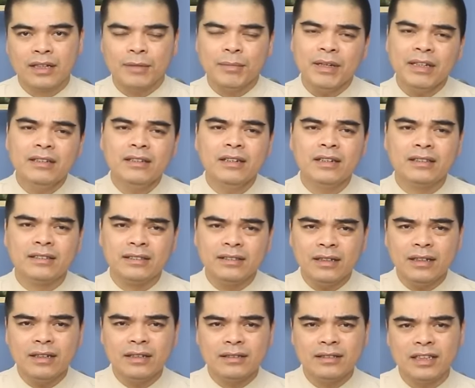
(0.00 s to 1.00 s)
Cái bát hương ở
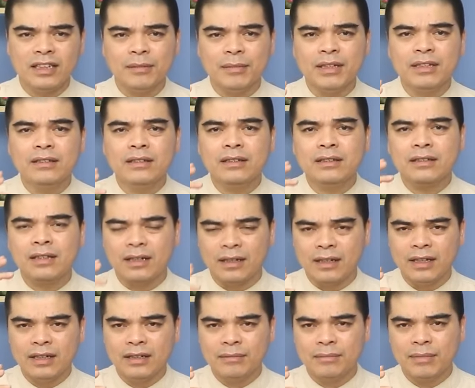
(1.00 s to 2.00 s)
giữa chính là bát hương thần
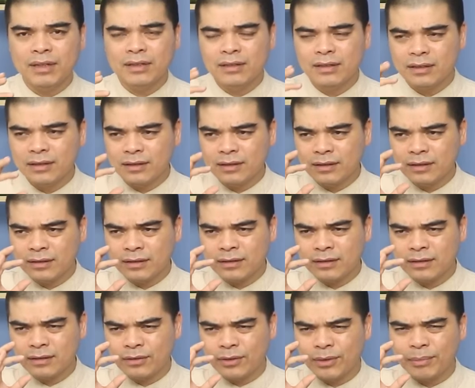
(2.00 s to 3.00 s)
linh, bát hương
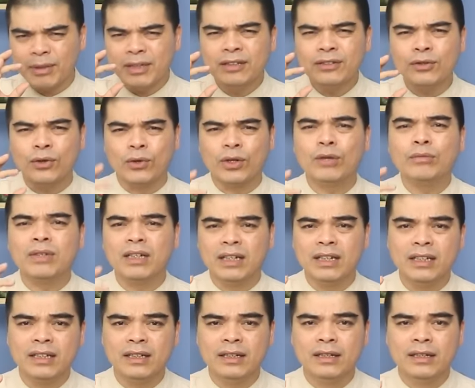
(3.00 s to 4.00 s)
bát hương thổ công thần
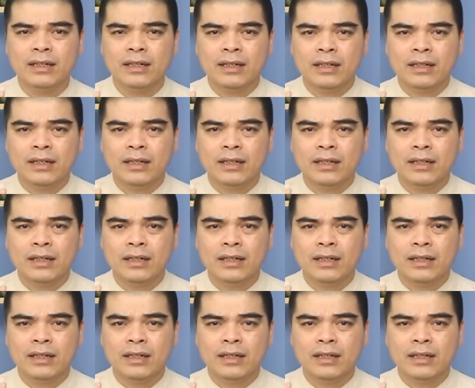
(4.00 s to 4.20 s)
linh ấy,